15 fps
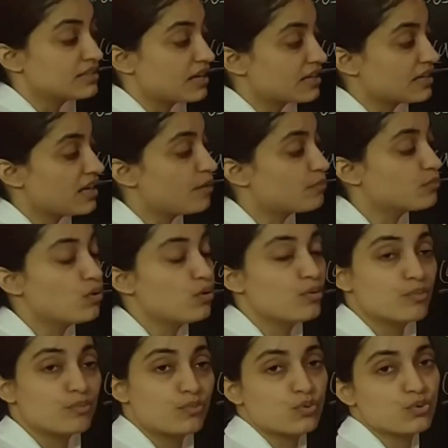ताकि आपको
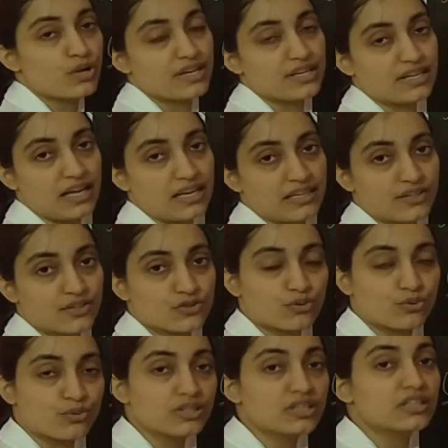पूरा निकालने की
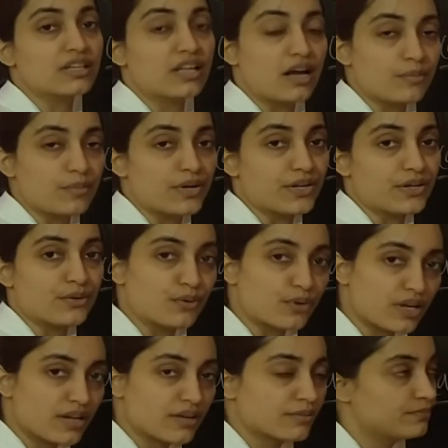ज़रूरत ना पड़े
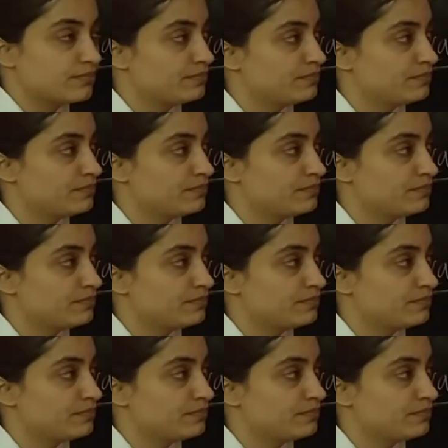ओके